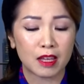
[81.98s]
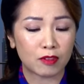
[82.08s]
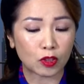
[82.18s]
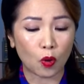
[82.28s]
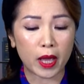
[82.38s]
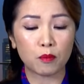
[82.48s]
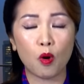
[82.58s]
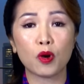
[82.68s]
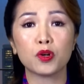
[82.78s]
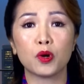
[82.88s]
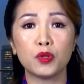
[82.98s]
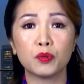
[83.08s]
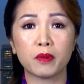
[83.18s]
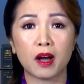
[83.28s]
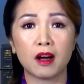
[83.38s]
và toàn bộ cái nội
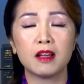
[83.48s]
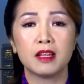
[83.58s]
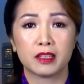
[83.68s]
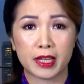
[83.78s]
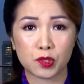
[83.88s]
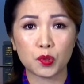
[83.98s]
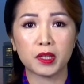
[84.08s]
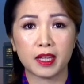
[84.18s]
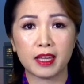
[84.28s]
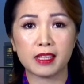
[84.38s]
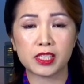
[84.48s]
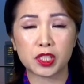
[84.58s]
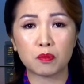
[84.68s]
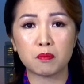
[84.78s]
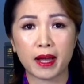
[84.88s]
dung đó đã xuất hiện
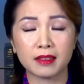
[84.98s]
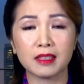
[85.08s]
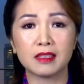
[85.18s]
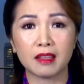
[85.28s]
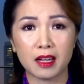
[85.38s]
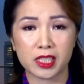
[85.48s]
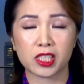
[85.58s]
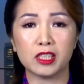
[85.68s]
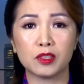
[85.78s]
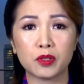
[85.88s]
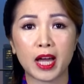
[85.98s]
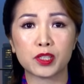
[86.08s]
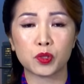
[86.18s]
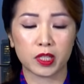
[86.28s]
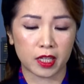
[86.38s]
trong bản tin thời sự của
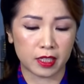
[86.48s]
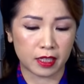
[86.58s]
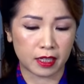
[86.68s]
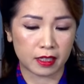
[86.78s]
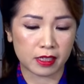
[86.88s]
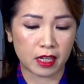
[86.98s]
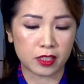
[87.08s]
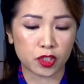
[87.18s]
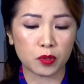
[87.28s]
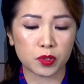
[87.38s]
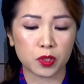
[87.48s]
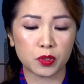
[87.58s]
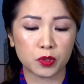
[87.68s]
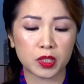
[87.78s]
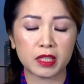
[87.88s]
đài truyền hình uh, Châu
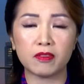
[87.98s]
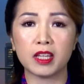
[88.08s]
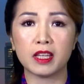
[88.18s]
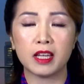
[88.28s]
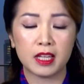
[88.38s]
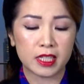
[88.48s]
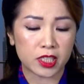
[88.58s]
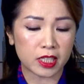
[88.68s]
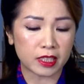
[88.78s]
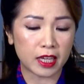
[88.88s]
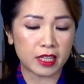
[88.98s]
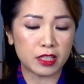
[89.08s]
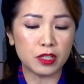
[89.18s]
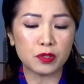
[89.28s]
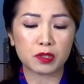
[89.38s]
Sun của TV trên kênh
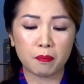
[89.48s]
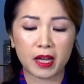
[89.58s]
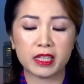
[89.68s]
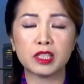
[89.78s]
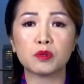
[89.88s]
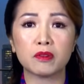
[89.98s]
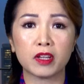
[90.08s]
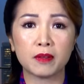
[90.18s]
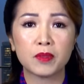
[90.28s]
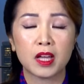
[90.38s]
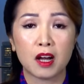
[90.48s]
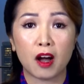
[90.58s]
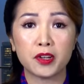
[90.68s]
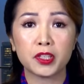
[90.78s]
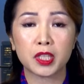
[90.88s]
News 7 thưa quý vị.
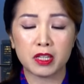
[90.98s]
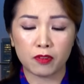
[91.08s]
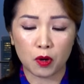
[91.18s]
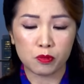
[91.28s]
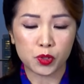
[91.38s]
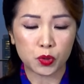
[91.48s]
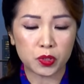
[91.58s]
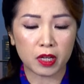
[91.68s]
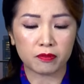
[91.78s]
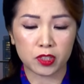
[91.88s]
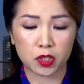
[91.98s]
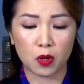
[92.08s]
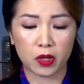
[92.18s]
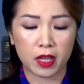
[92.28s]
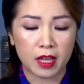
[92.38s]
Họ đưa tin vào hôm Chủ nhật vừa
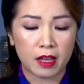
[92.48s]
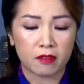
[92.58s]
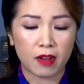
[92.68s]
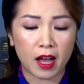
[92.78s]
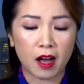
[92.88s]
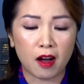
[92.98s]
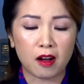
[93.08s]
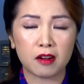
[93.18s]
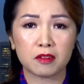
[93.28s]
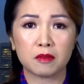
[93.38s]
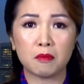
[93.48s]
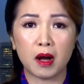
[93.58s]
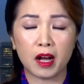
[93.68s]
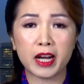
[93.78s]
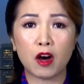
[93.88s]
rồi và họ
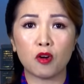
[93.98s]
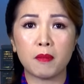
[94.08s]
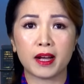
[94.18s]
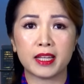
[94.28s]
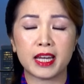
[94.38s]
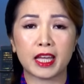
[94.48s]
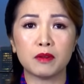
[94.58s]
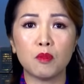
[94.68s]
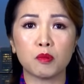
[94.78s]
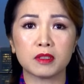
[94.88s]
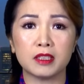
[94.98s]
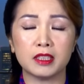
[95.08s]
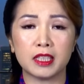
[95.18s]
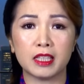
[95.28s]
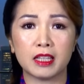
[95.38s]
mở đầu bằng hình ảnh một
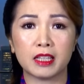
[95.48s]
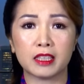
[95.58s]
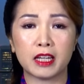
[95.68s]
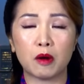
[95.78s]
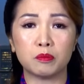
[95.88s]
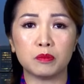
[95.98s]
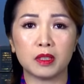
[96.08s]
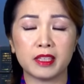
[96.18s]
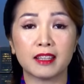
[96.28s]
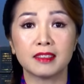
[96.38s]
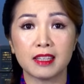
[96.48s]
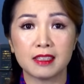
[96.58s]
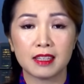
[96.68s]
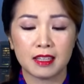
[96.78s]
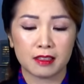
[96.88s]
người ờ, đọc ờ, dẫn
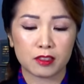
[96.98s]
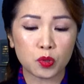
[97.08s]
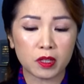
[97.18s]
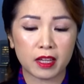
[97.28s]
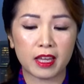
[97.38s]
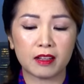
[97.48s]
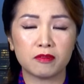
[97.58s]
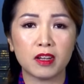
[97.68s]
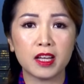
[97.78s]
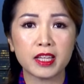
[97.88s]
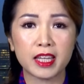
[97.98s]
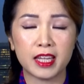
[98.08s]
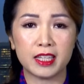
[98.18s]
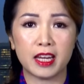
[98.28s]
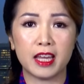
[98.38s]
tin xuất hiện với cái
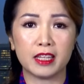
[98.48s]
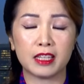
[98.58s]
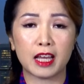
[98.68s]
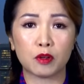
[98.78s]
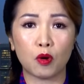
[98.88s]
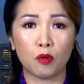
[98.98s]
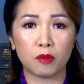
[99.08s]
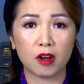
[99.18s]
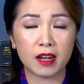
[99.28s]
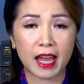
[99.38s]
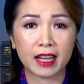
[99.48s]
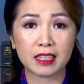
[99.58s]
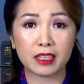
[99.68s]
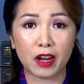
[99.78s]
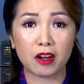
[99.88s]
hình nền là gồm có lá
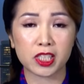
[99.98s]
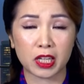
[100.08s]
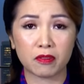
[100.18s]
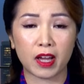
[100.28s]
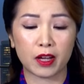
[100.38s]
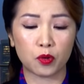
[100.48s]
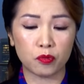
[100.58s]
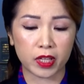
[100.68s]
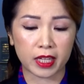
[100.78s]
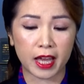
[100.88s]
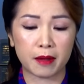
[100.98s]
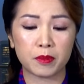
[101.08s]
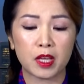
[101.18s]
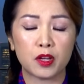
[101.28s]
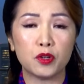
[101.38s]
cờ đỏ sao vàng của Việt Nam
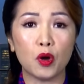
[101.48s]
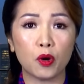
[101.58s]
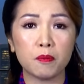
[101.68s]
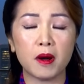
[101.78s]
nổi